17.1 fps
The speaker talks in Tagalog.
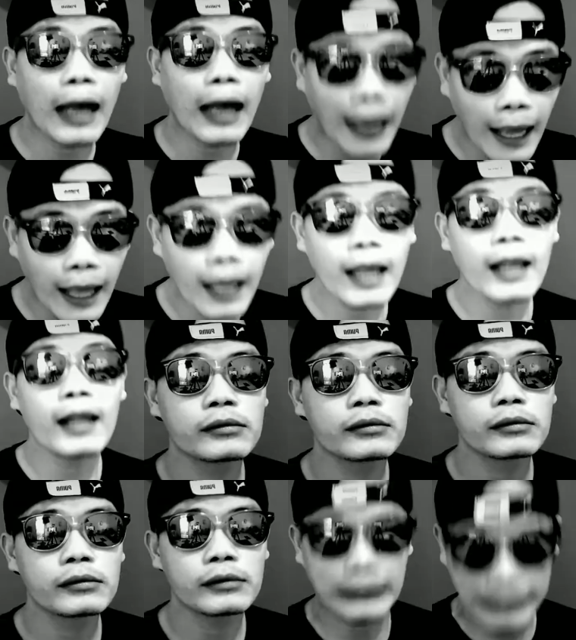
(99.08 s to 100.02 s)
Ah,
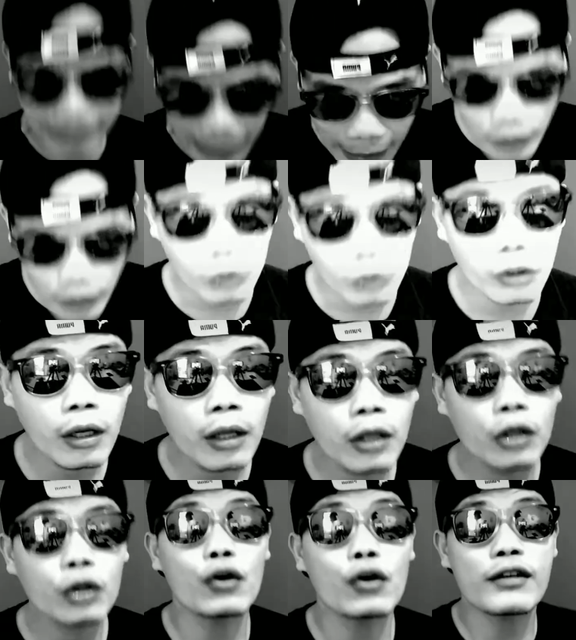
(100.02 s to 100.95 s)
ngayon,
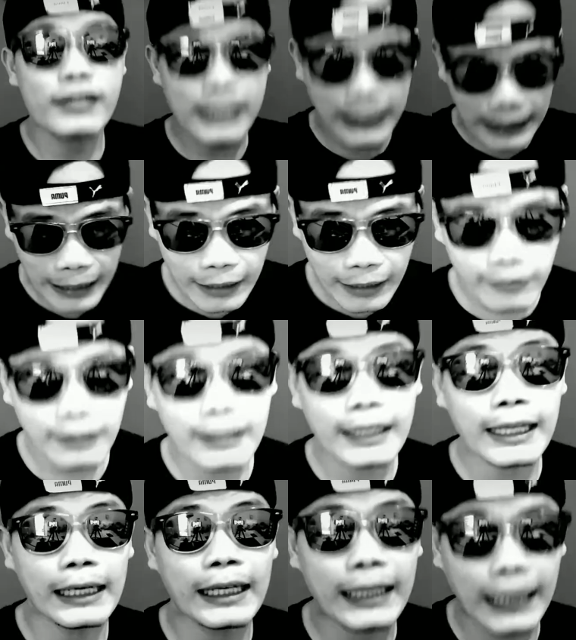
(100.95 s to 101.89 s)
kung
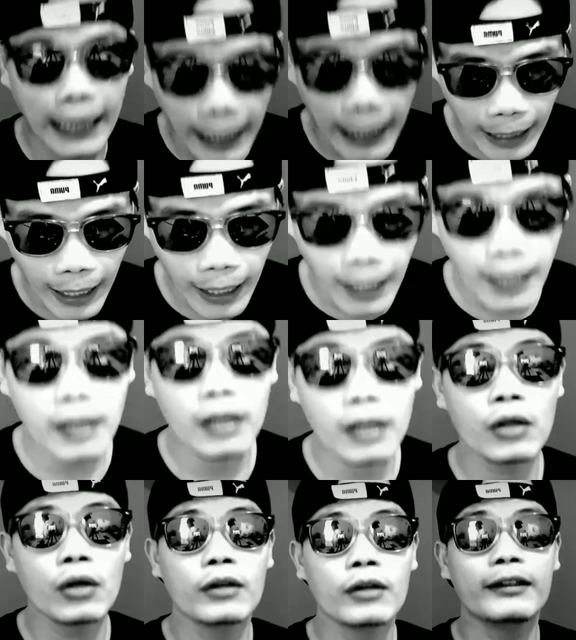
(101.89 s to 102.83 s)
sinisingil ka na,
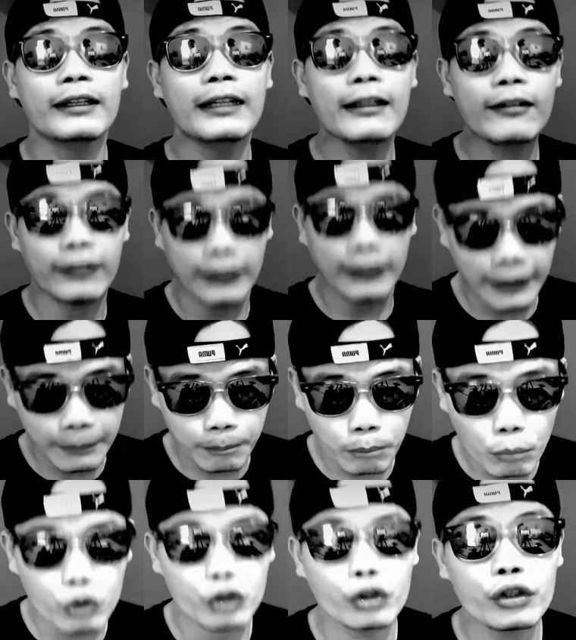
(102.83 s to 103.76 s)
deserve
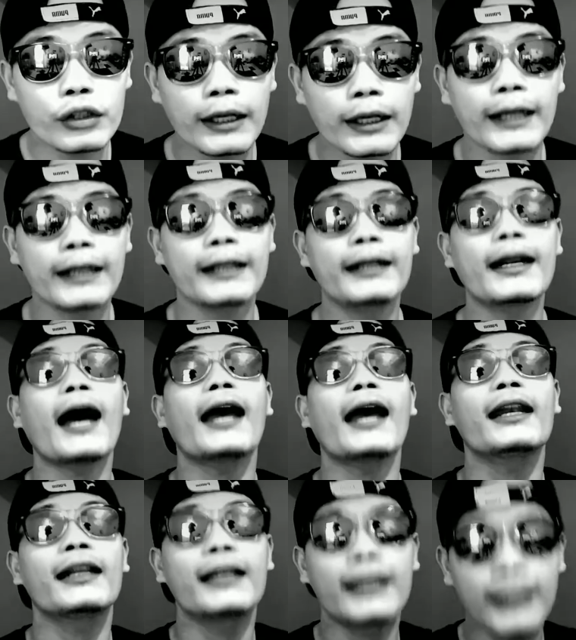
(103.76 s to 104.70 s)
mo yun dahil